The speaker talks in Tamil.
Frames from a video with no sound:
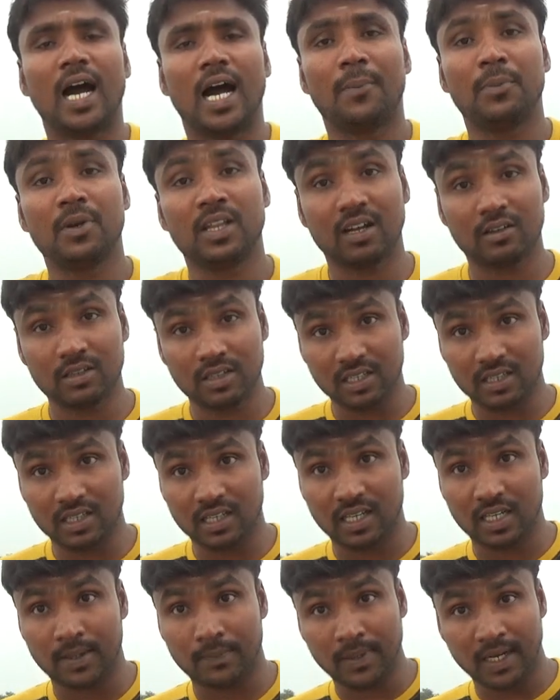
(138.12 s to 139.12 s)
அப்படி தான் வந்து
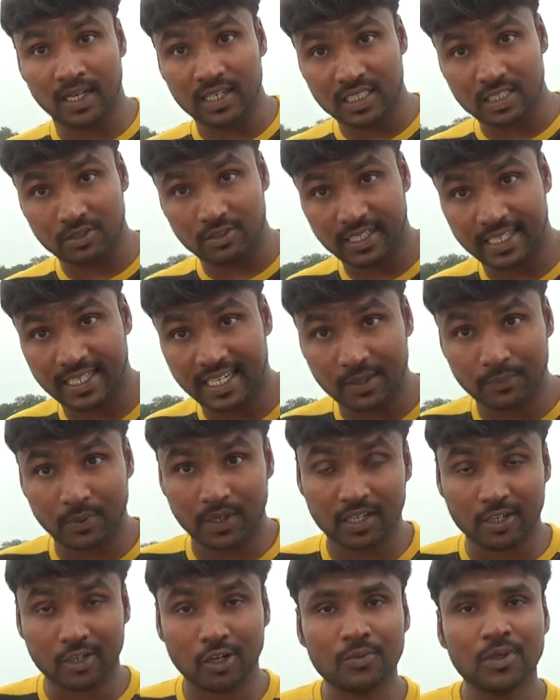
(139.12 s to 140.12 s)
இந்த பிளேலிஸ்ட் வந்து கிரியேட்
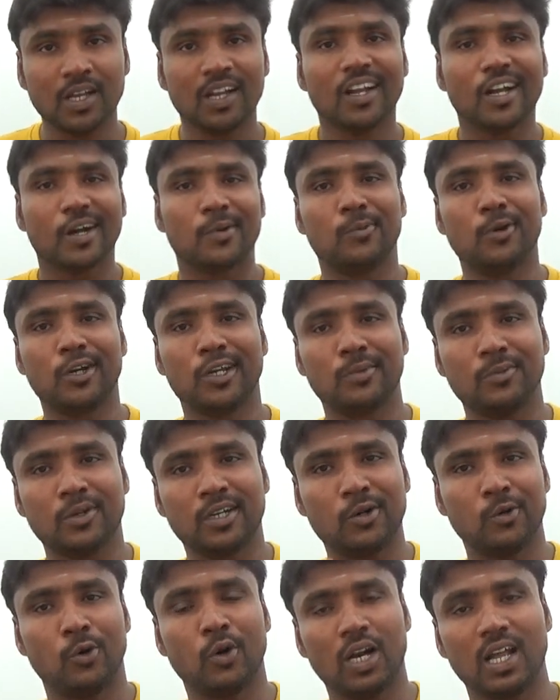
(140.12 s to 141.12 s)
பண்ணியிருக்கோம் முழுக்க
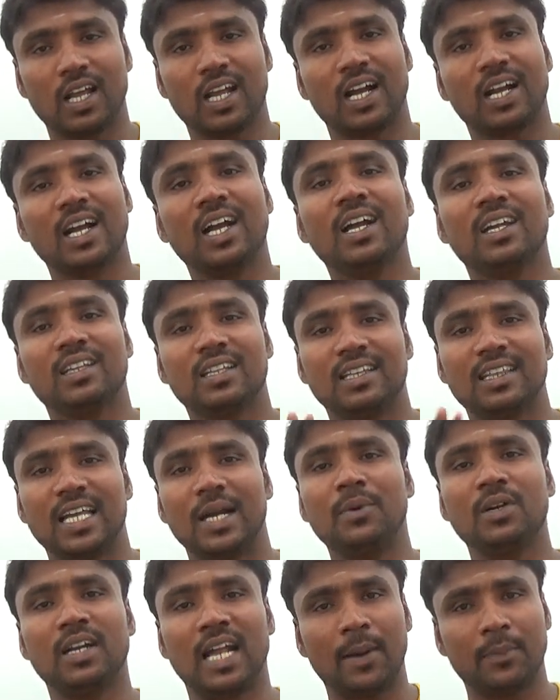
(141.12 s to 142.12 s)
முழுக்க உங்களுக்காக இந்த
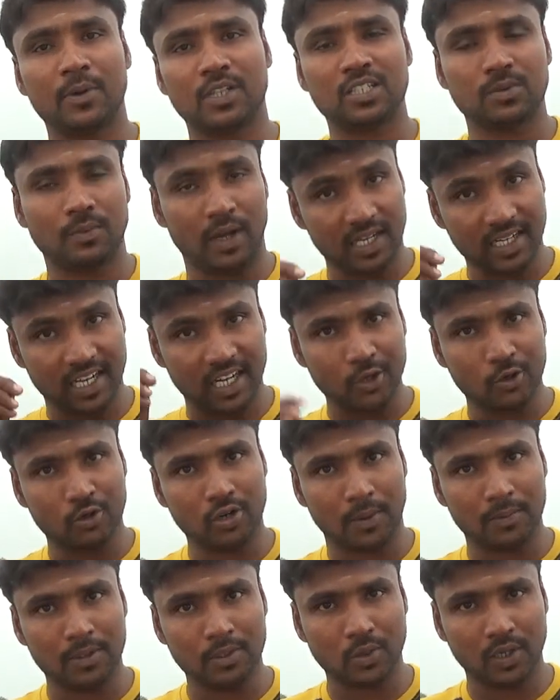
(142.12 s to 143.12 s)
தமிழ் நாற்பத்தஞ்சு மார்க்
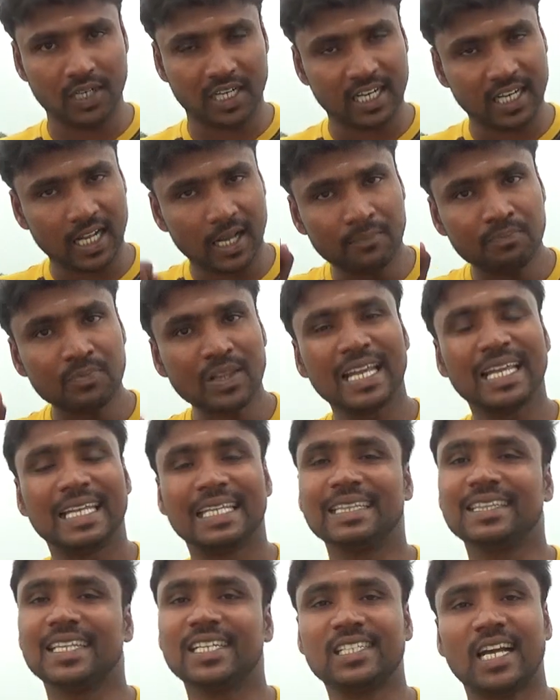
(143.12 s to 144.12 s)
எடுக்கணும் அப்படின்னு
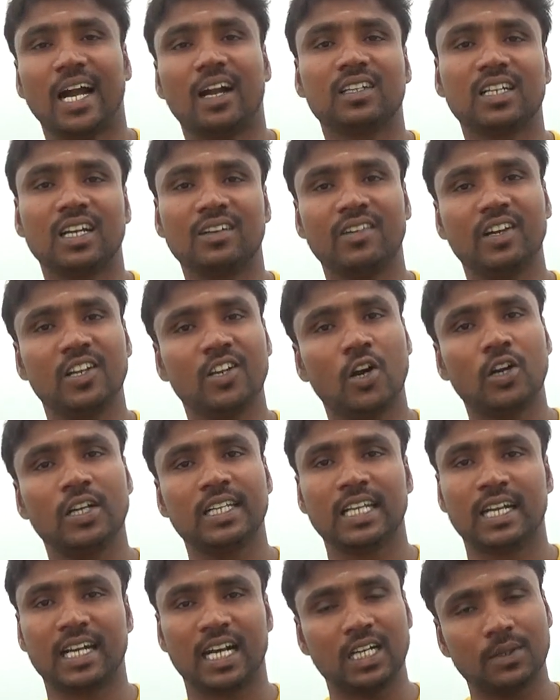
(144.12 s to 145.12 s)
சொல்லிக்கிட்டிங்கன்னா இந்த ஷார்ட்கட் வீடியோ
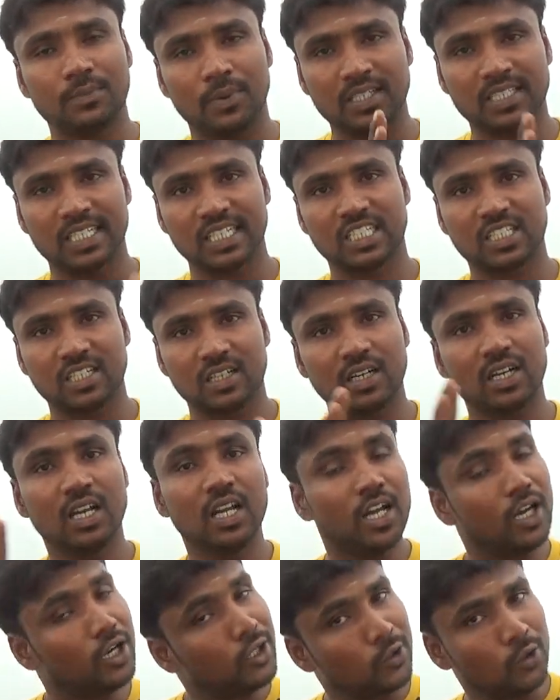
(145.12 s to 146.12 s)
நீங்கள் கண்டிப்பாக சிக்ஸ்த்து
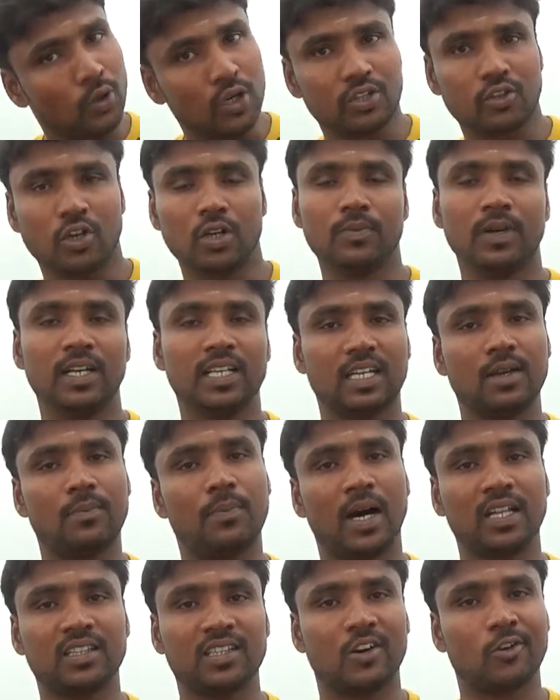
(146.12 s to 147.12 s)
டுவெல்த் வரையுமே நீங்கள்
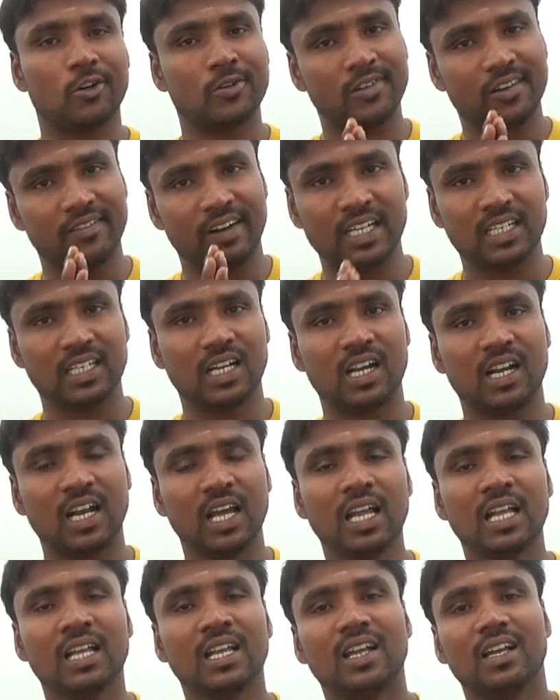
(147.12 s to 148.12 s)
பார்த்தாகணும் வேறு வழியே
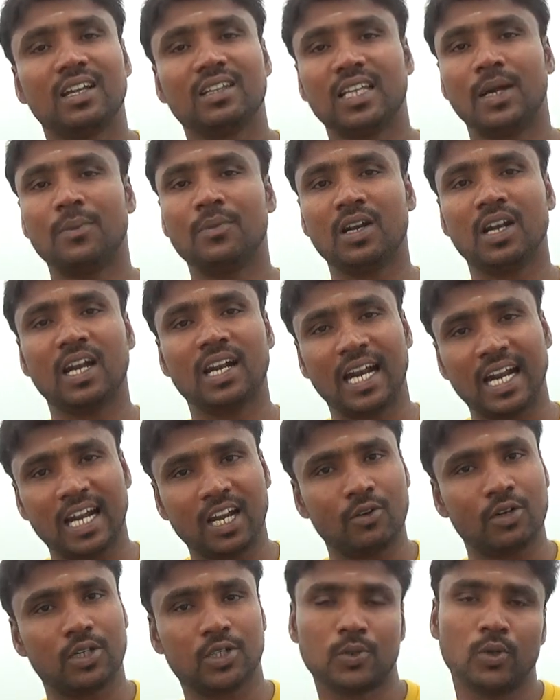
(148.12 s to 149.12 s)
இல்லை தமிழில்
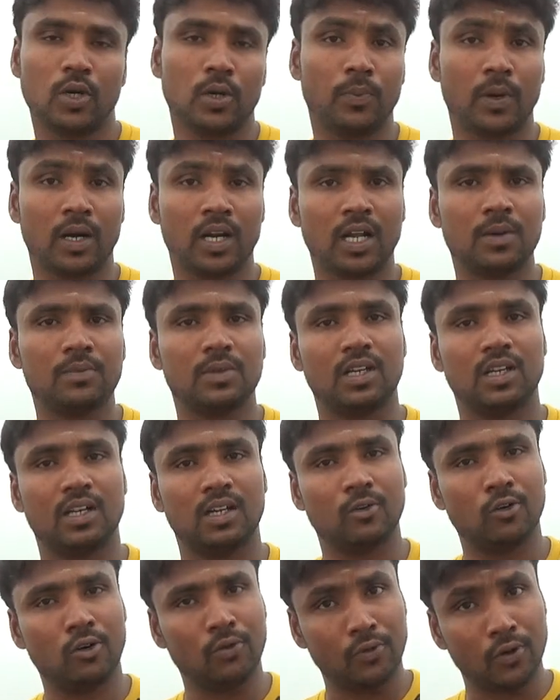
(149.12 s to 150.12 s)
நல்ல ஒரு ஸ்கோர் பண்ணலாம்
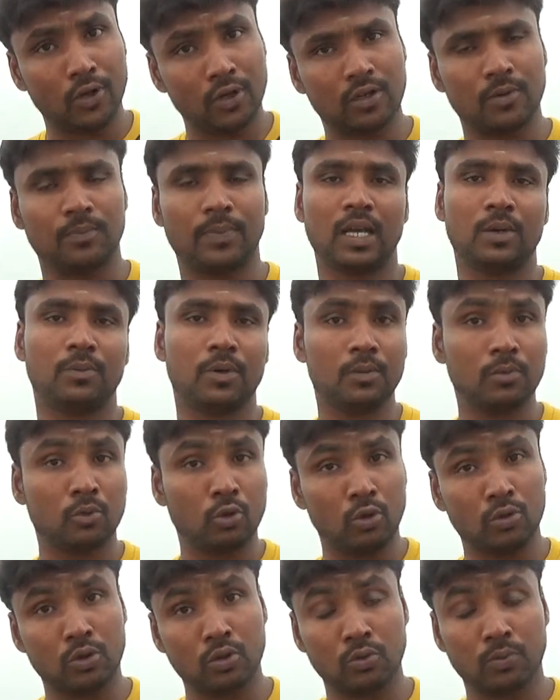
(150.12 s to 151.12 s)
குரூப் ஃபோருக்கும் பயன்படும்
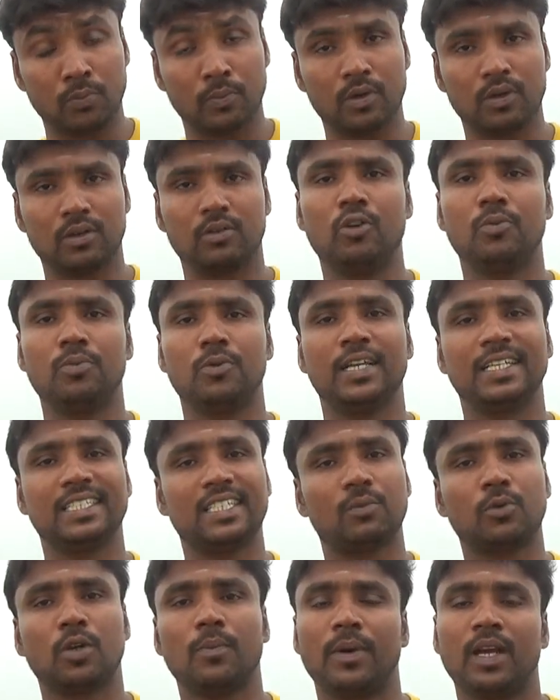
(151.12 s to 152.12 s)
குரூப் டூ குரூப் டூ
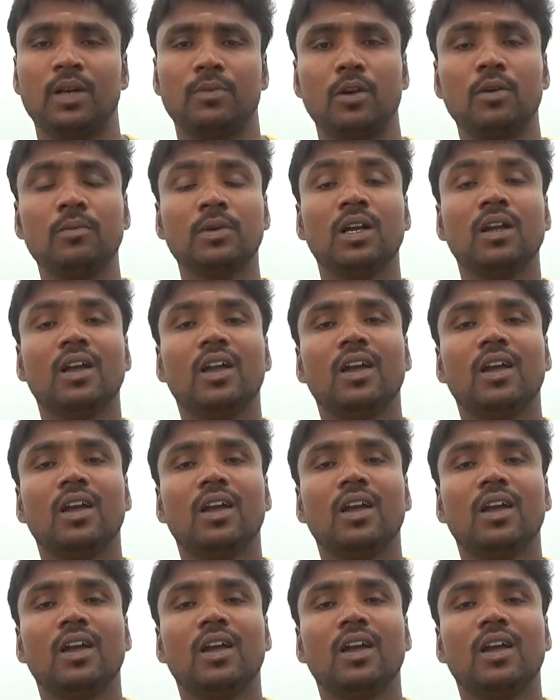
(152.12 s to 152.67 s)
எக்ஸாமுக்கும் பயன்படும்